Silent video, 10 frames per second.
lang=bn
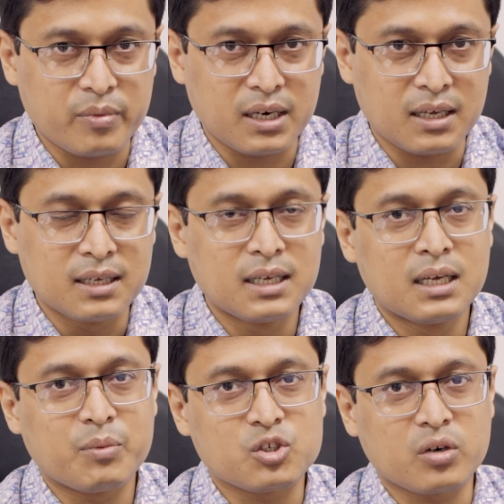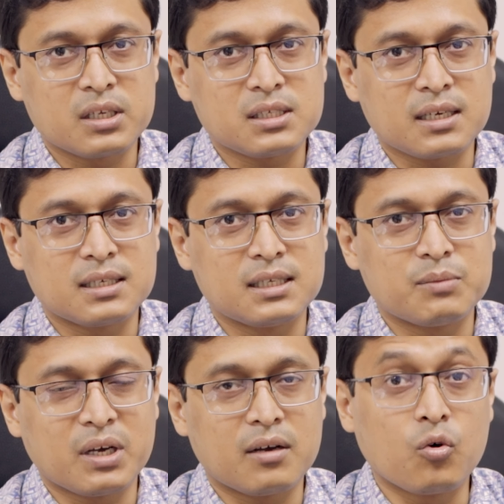হবে না বা সরকারি চাকরি
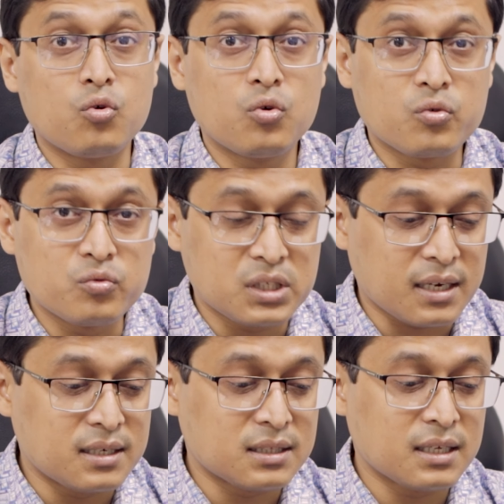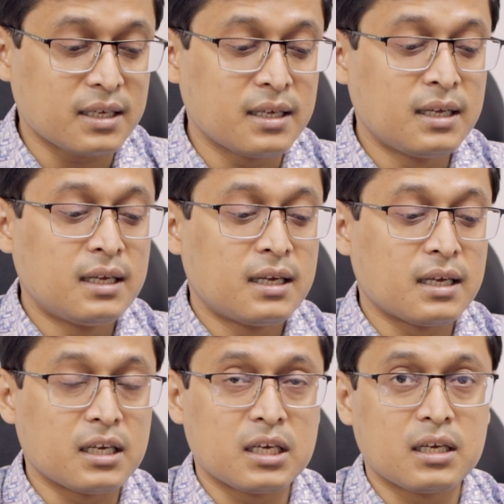বা অন্য কোনো চাকরিতে
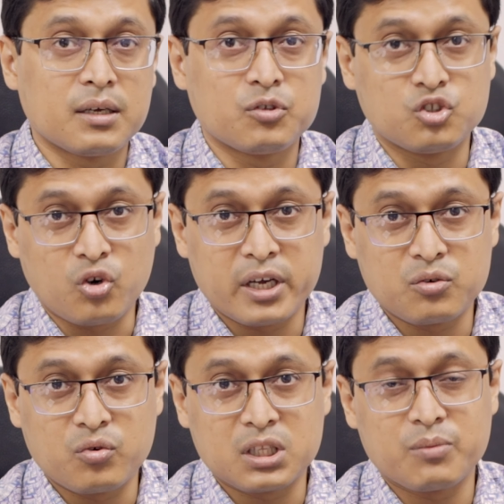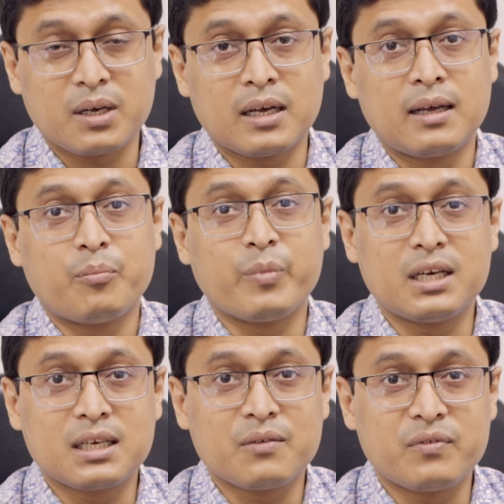জয়েন করতে বা
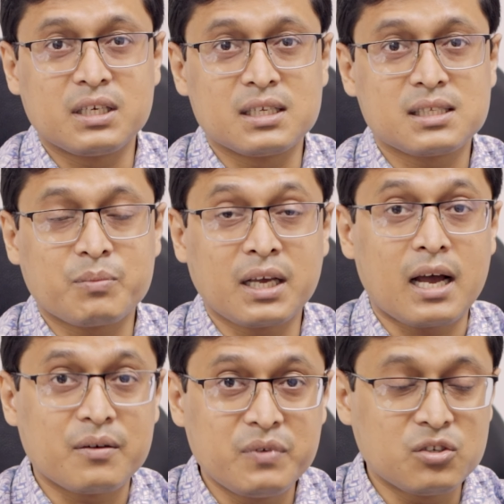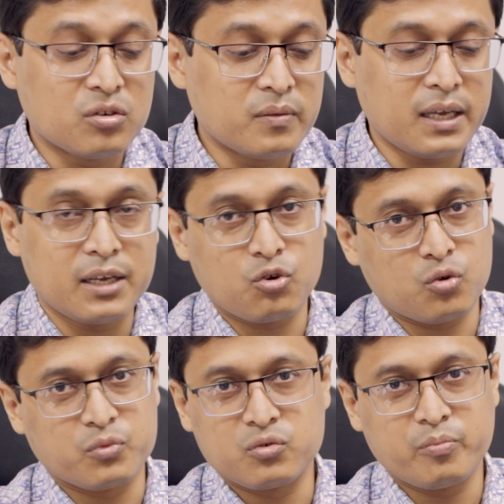মেডিকেল ফিটনেস আপনাকে আনফিট করে দেবে
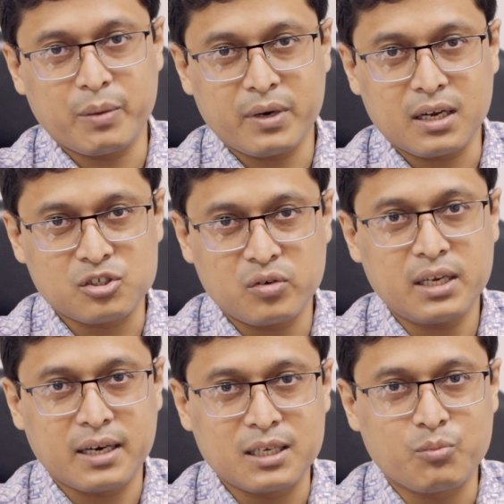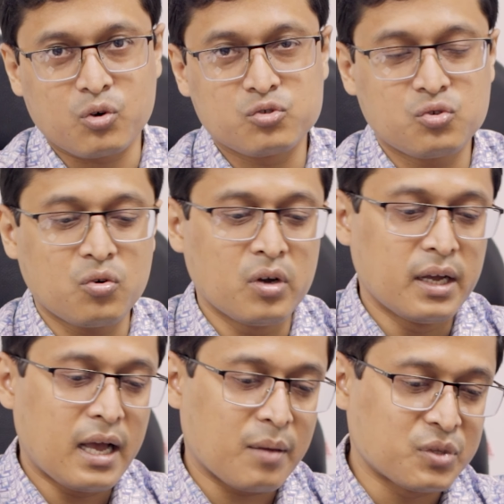এরকম কোনো ব্যাপার আসলে নাই বরঞ্চ
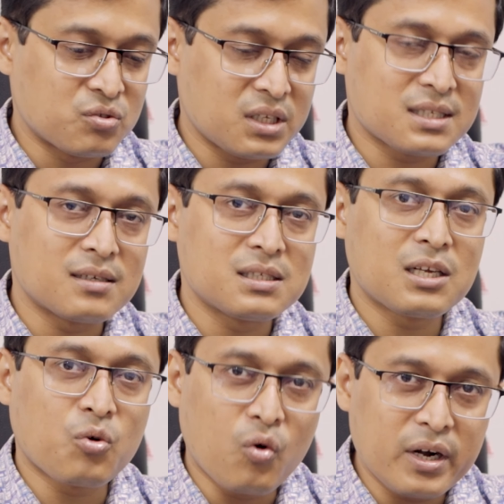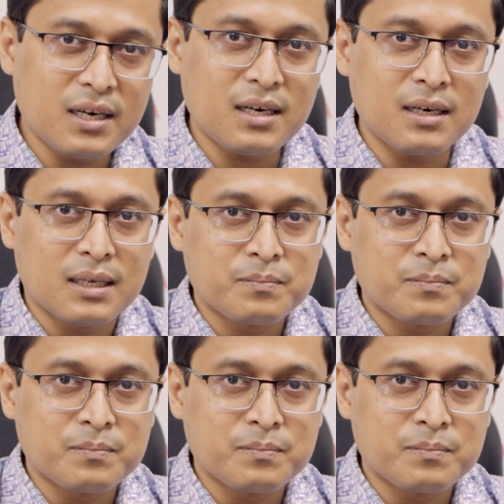আপনি যদি সার্জারিটা করে নেন